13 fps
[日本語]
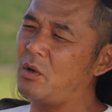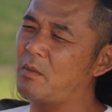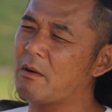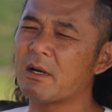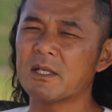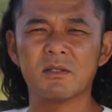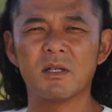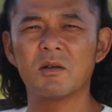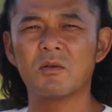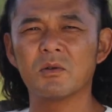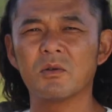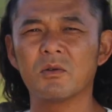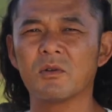忘れる
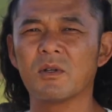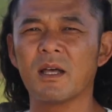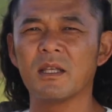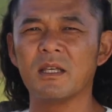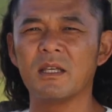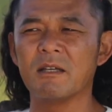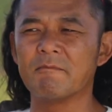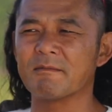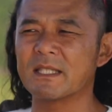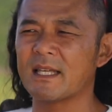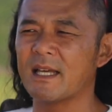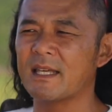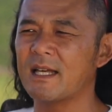ことのない
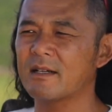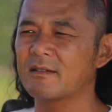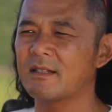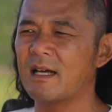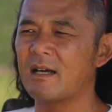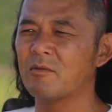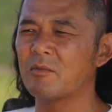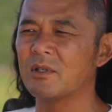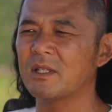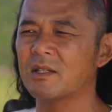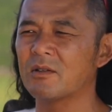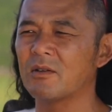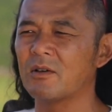最悪な思い
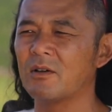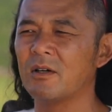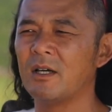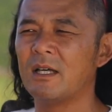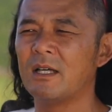出と